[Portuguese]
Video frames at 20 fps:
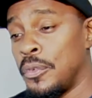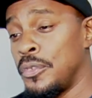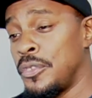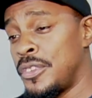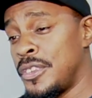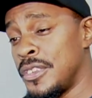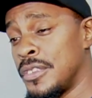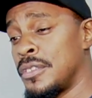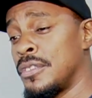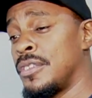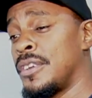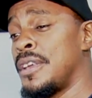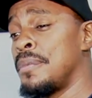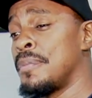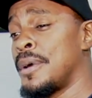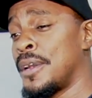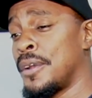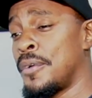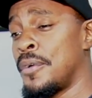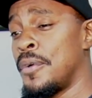disco que
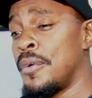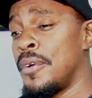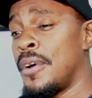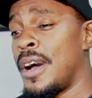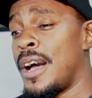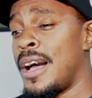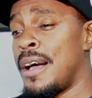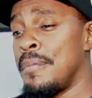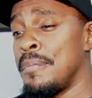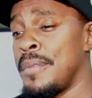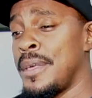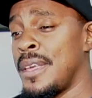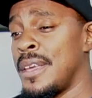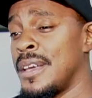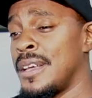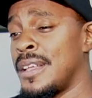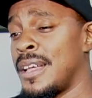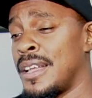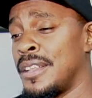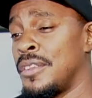marcou a
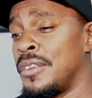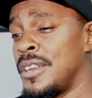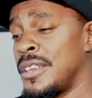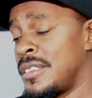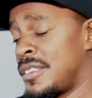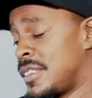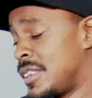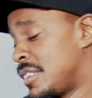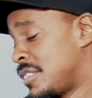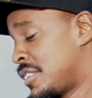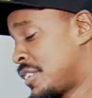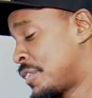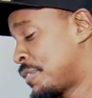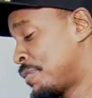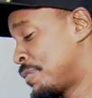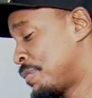minha adolescência.